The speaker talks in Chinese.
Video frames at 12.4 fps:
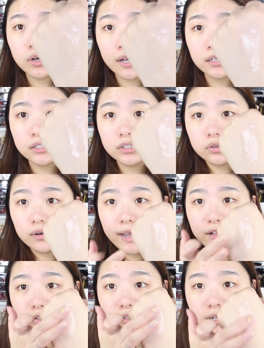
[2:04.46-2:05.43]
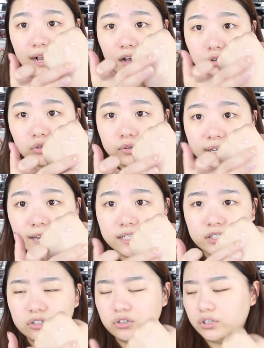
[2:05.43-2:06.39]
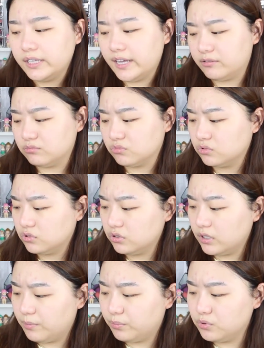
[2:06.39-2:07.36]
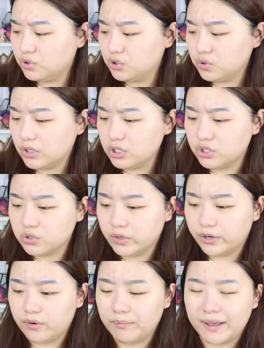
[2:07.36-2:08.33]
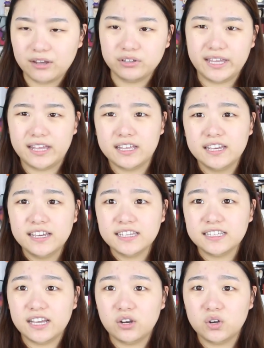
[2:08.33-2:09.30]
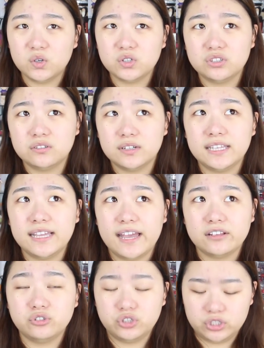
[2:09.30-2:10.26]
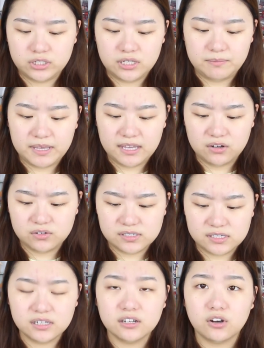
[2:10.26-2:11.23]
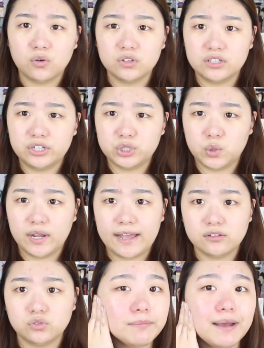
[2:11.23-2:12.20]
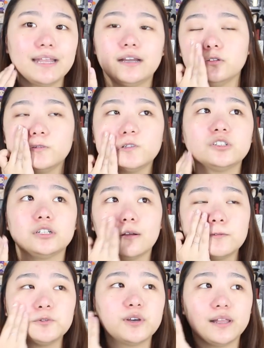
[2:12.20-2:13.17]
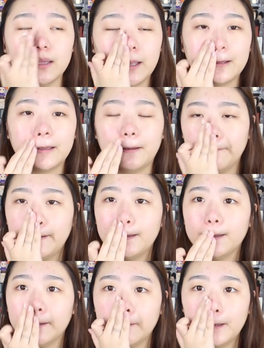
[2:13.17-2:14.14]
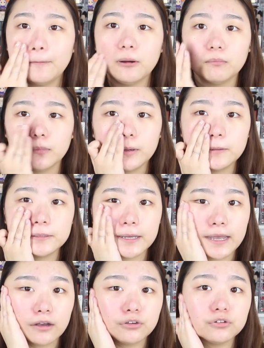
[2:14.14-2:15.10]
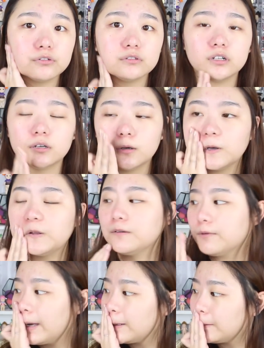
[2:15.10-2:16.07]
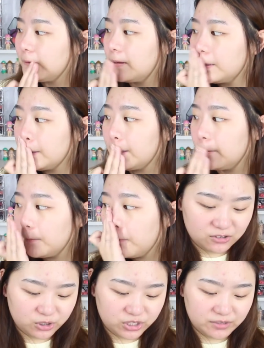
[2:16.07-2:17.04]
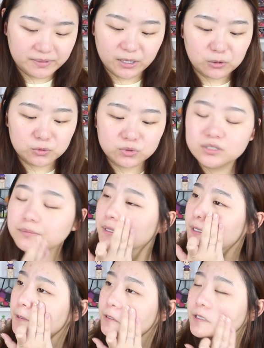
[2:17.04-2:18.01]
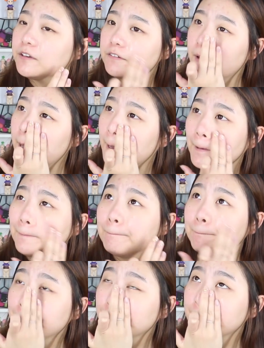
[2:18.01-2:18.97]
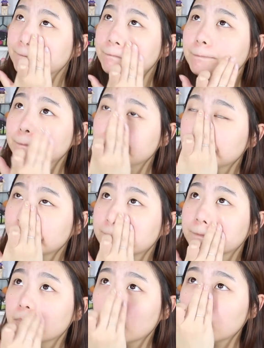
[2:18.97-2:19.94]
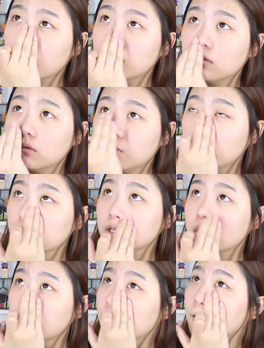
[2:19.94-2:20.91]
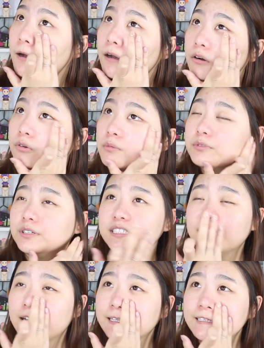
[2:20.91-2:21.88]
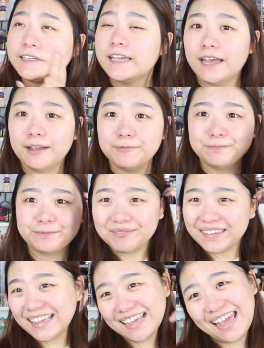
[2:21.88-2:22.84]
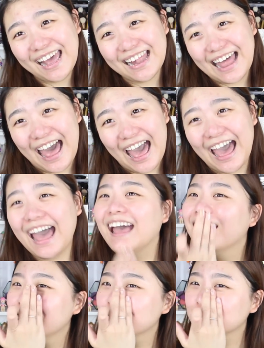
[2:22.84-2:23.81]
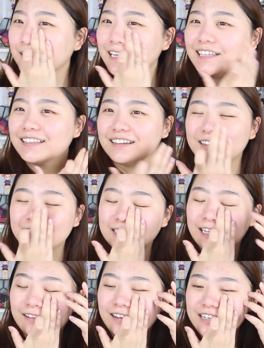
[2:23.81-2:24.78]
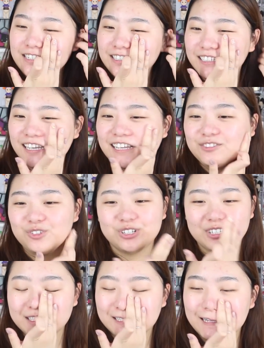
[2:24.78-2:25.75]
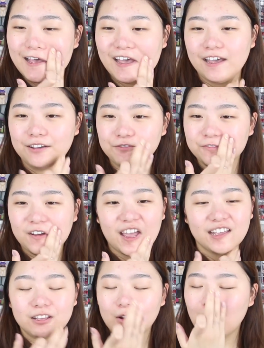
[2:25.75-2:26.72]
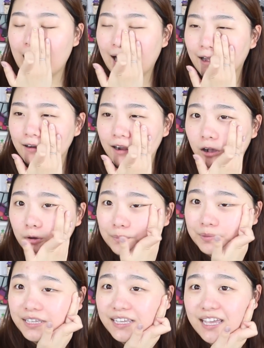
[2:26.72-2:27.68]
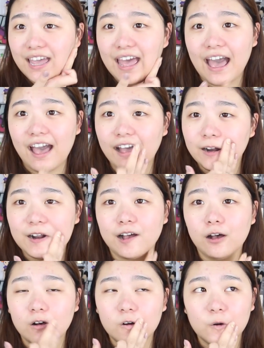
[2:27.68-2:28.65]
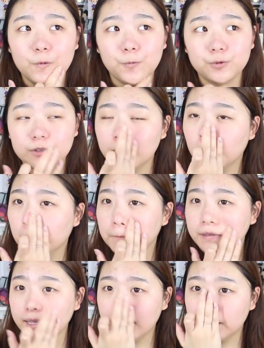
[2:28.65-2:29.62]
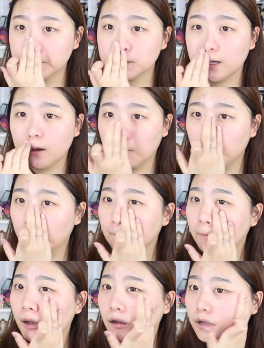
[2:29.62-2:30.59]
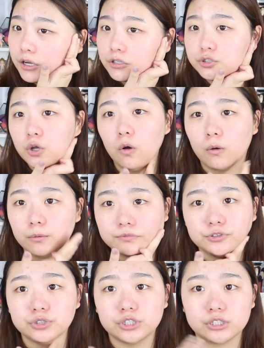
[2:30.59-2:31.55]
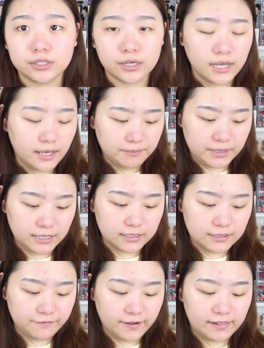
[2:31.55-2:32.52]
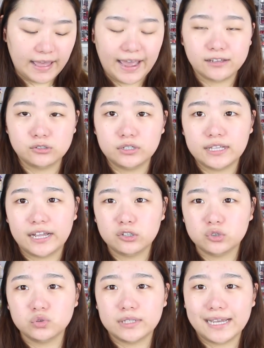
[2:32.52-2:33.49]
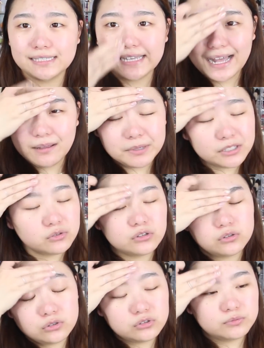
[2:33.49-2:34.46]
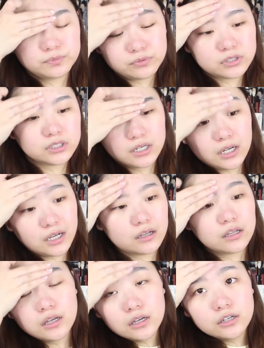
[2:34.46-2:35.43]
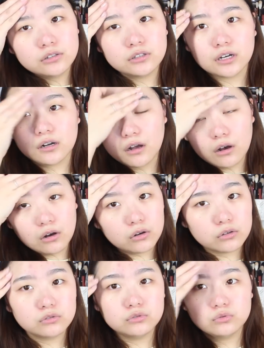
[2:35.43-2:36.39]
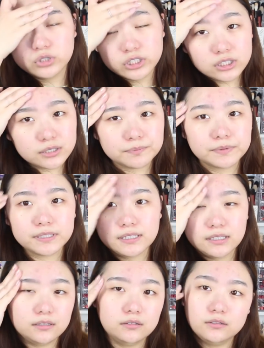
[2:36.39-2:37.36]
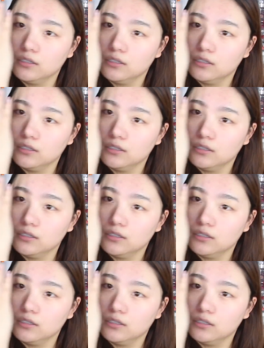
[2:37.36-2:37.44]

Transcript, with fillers: 状的这种感觉，然后推开其实有一点就是也不是说水润吧，有点也有有一点就是里面有 silicone 的那种感觉，把它就是上全脸了。因为我没有想要用任何另外的妆前，就是没有录视频是因为，嗯。我的我不是前几天毕业啦，所以呢，前段时间就是在 final 啊，然后毕业啊，然后因为我毕业的时候，我有朋友从就是别的地方来，所以他就住在家里面，所以我就不是很能够录视频，